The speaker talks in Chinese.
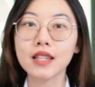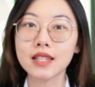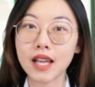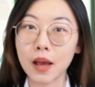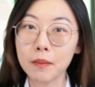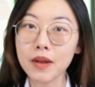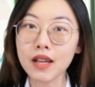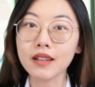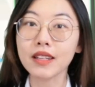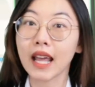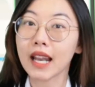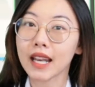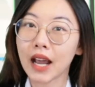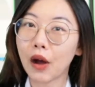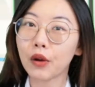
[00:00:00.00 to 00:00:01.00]
咱们
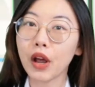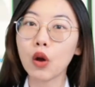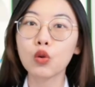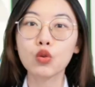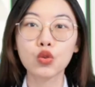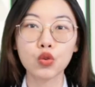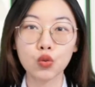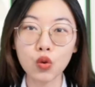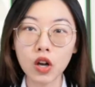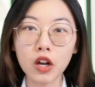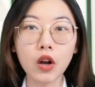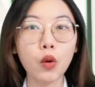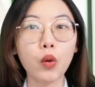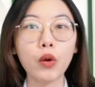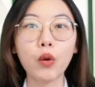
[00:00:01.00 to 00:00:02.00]
来聊聊如
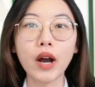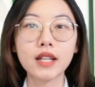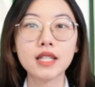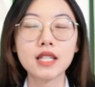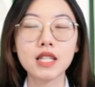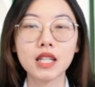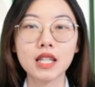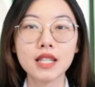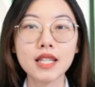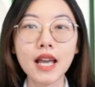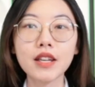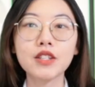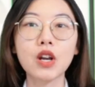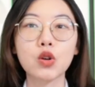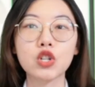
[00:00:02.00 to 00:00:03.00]
何规划自己的
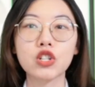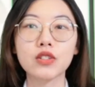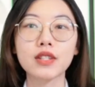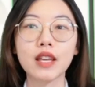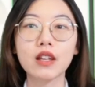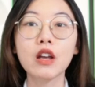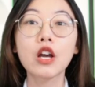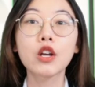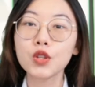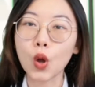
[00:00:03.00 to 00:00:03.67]
在校时间，